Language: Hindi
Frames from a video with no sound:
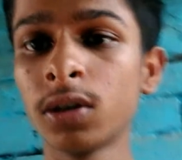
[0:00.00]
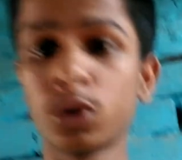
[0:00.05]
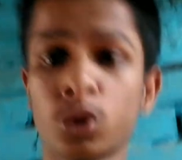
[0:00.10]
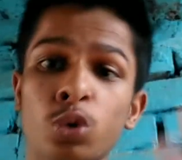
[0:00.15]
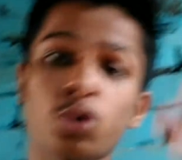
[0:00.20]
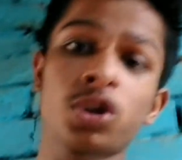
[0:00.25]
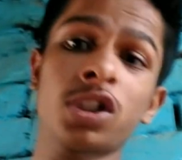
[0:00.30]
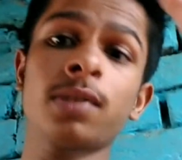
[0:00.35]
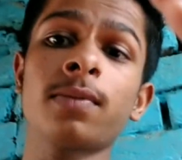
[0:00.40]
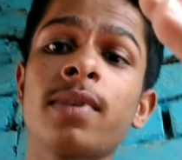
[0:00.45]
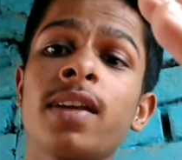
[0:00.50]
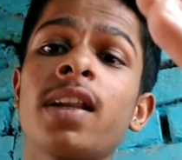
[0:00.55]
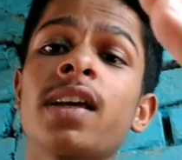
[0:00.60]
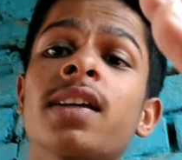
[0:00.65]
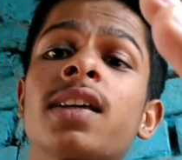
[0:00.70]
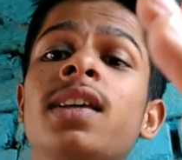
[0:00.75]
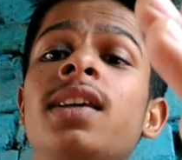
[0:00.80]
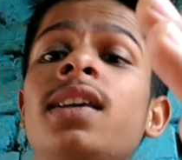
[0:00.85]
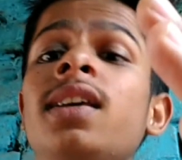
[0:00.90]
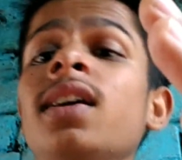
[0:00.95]
सोचा मैंने
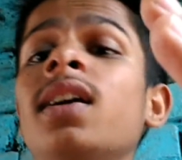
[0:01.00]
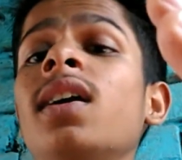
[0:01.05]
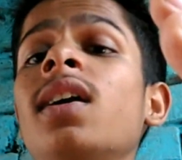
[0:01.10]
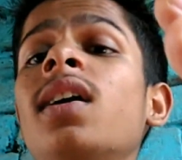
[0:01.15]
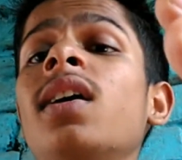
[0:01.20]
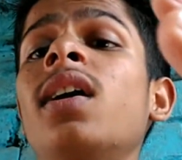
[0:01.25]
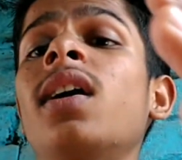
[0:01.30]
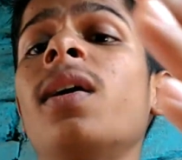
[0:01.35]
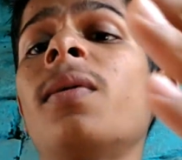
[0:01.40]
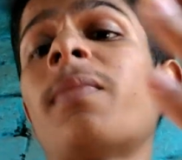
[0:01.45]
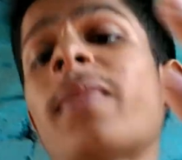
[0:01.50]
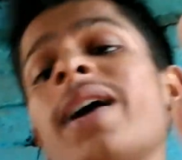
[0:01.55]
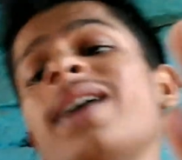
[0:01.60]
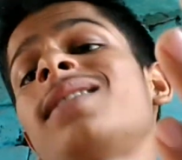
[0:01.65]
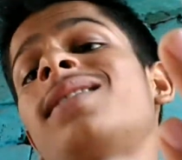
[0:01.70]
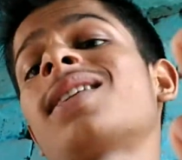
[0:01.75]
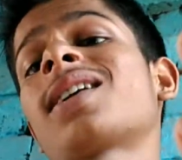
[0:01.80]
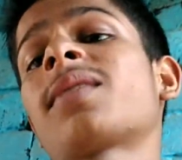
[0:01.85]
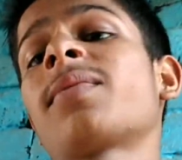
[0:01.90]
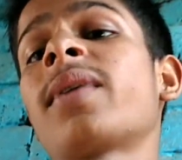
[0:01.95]
कि
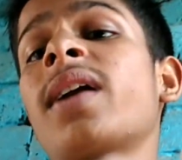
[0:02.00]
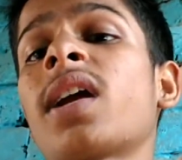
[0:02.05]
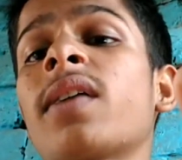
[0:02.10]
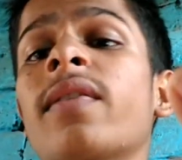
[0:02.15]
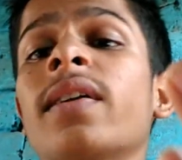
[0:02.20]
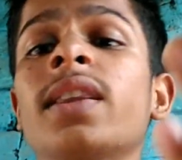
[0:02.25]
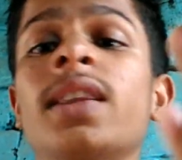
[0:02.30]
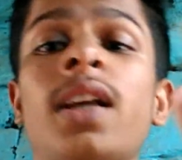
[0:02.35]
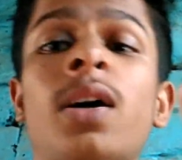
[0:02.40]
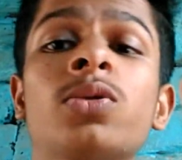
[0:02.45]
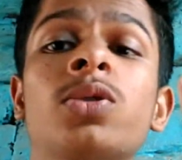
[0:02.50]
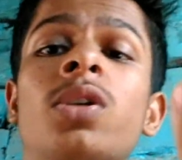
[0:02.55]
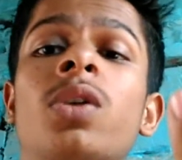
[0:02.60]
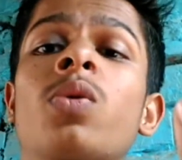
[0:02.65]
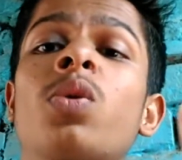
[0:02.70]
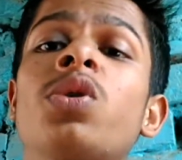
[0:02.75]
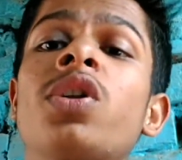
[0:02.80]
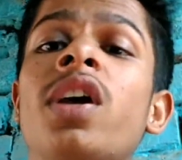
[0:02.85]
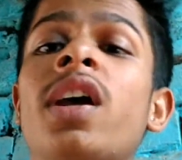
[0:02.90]
मई तक मेरे वन थाउजेंड हो